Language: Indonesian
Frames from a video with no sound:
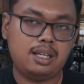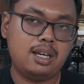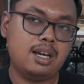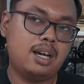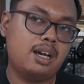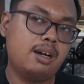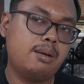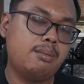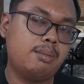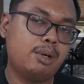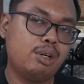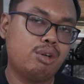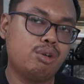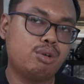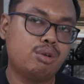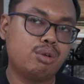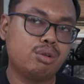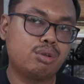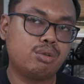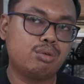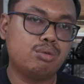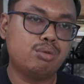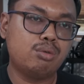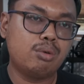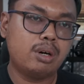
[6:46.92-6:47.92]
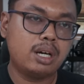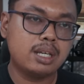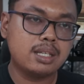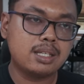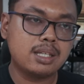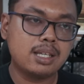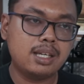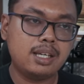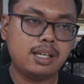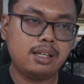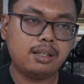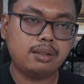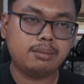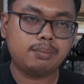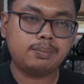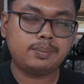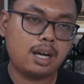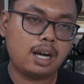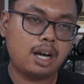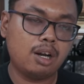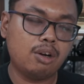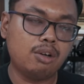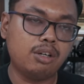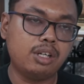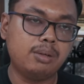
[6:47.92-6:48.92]
Ya menurut gua sih
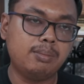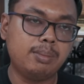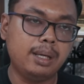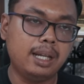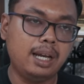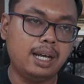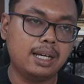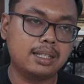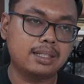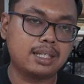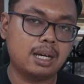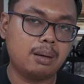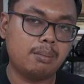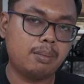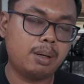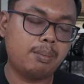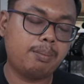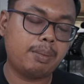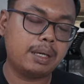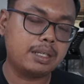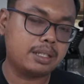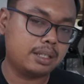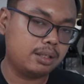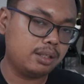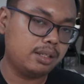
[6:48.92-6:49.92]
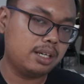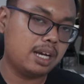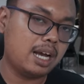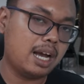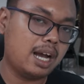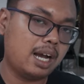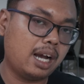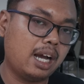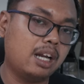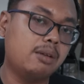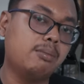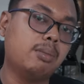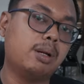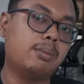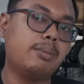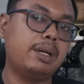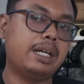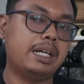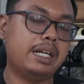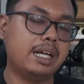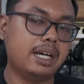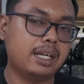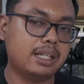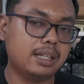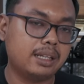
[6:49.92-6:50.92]
kalau dibilang sama pasti akan
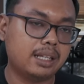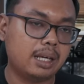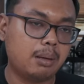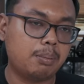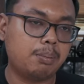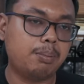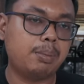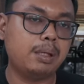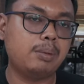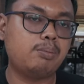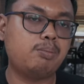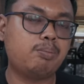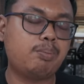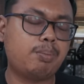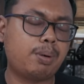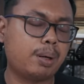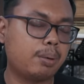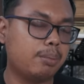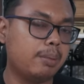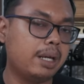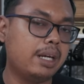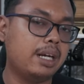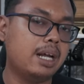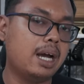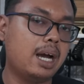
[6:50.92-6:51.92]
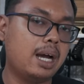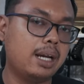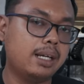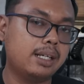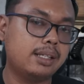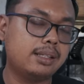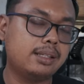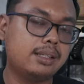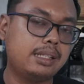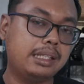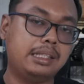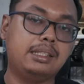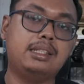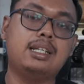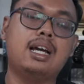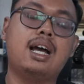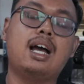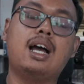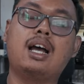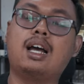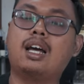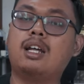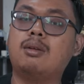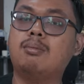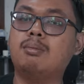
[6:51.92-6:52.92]
berbeda, tapi perbedaannya tidak
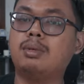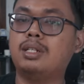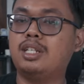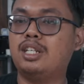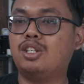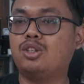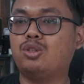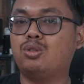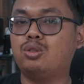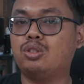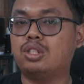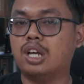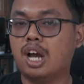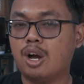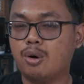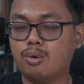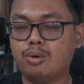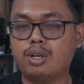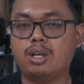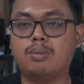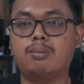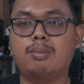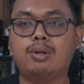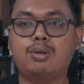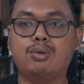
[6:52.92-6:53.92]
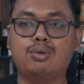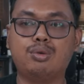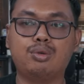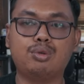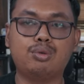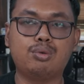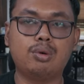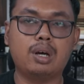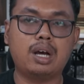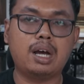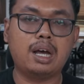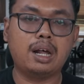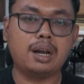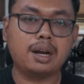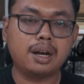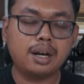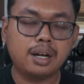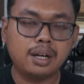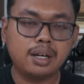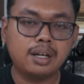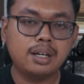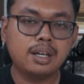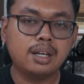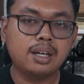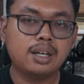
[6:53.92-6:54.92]
akan begitu jauh ya menurut gua
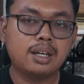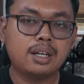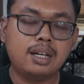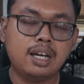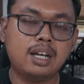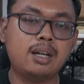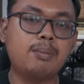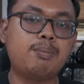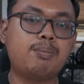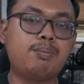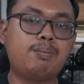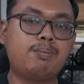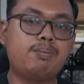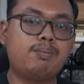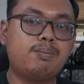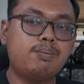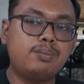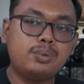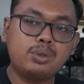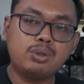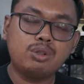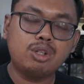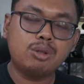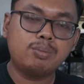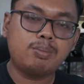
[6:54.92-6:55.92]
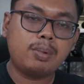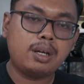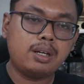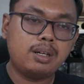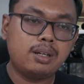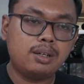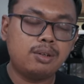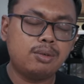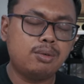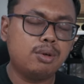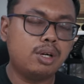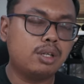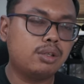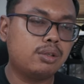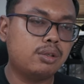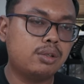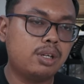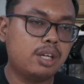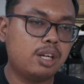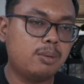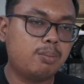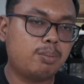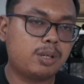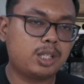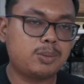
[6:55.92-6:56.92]
karena dari sudut pandang gua tuh
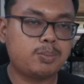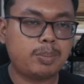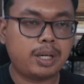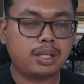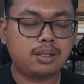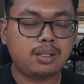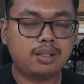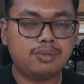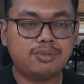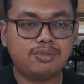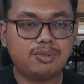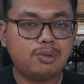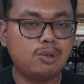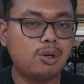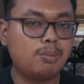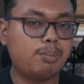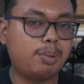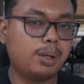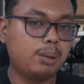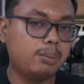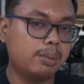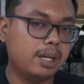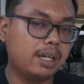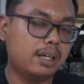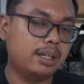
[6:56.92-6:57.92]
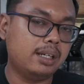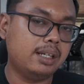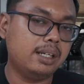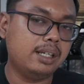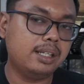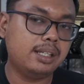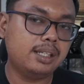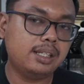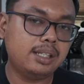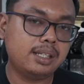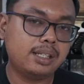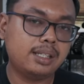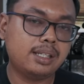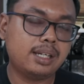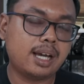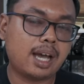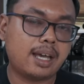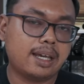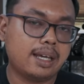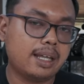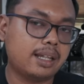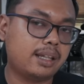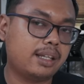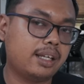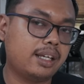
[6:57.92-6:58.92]
dari perspektif gua pribadi,
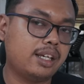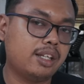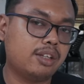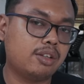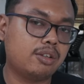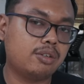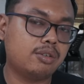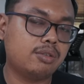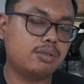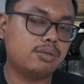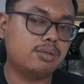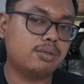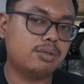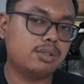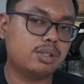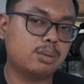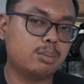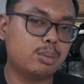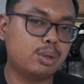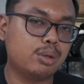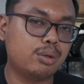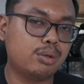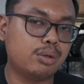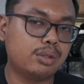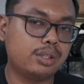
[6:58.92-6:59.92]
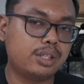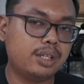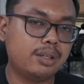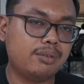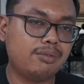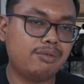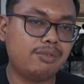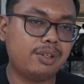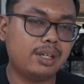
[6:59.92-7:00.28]
KYT itu sebetulnya